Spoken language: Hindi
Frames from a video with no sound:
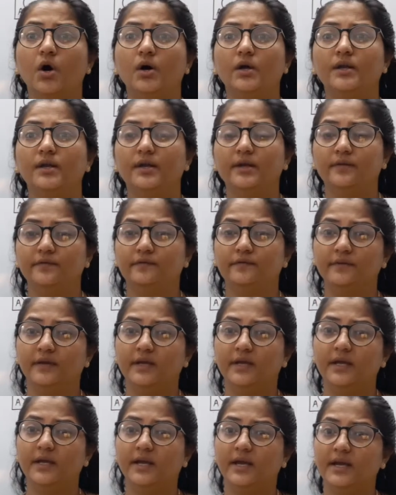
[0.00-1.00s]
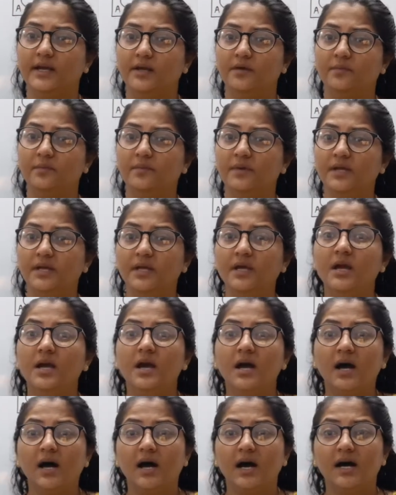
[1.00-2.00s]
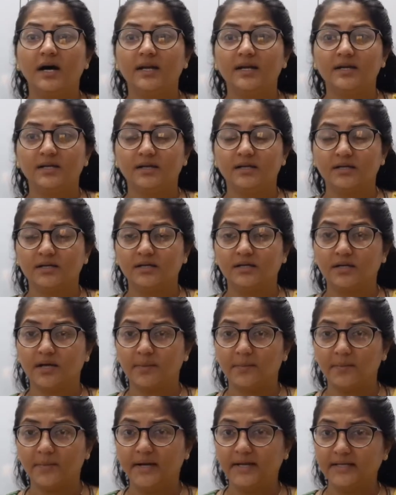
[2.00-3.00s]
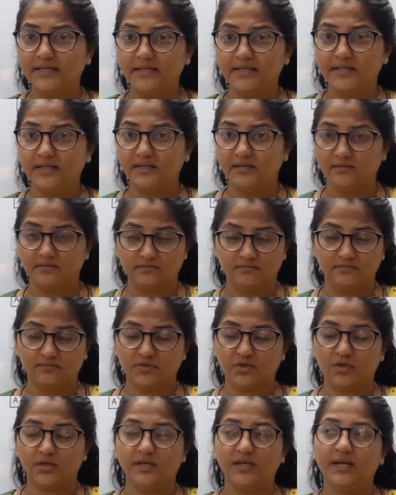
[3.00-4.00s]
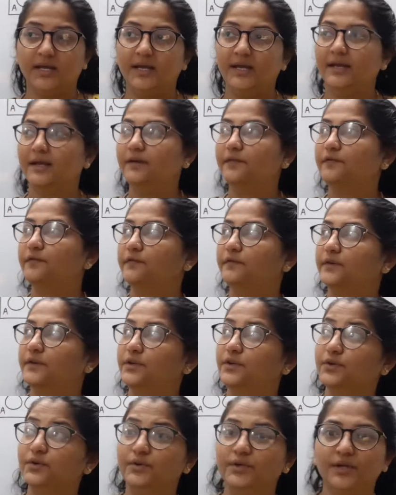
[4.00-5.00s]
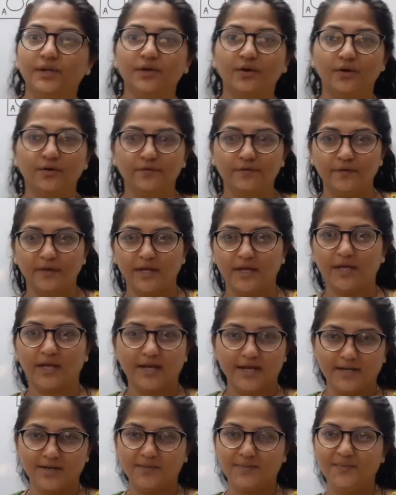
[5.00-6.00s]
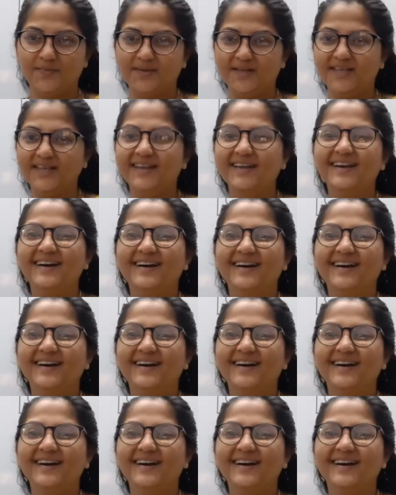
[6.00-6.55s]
और इफ ए एंड बी आर कंबाइनली सॉरी इफ यूनियन ऑफ ए एंड बी